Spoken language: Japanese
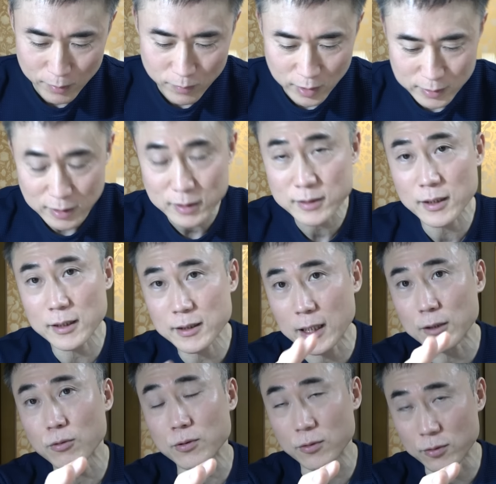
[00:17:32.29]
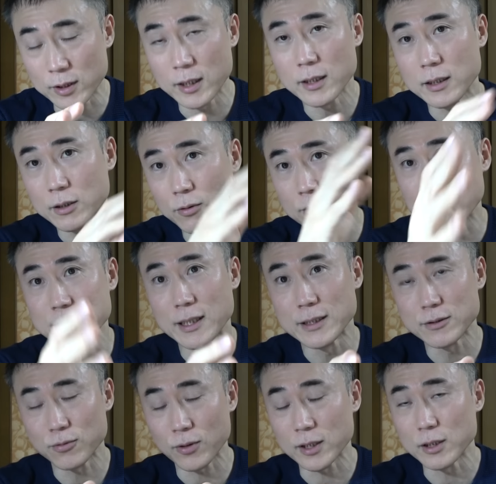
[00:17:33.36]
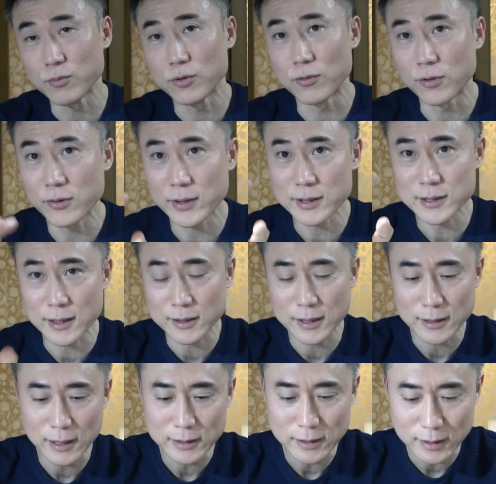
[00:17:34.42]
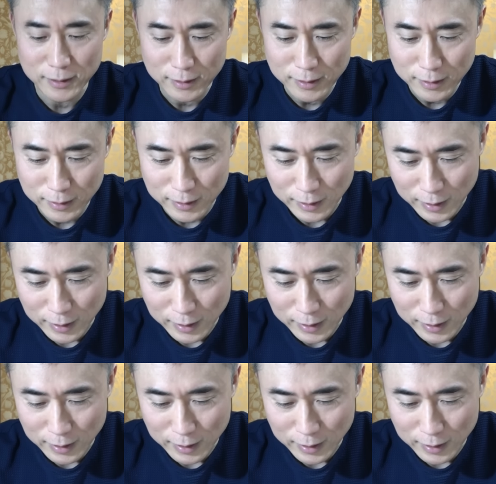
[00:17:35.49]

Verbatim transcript: まあ、実際過去のねいろんな選手とかでも俺は使ってないって言っ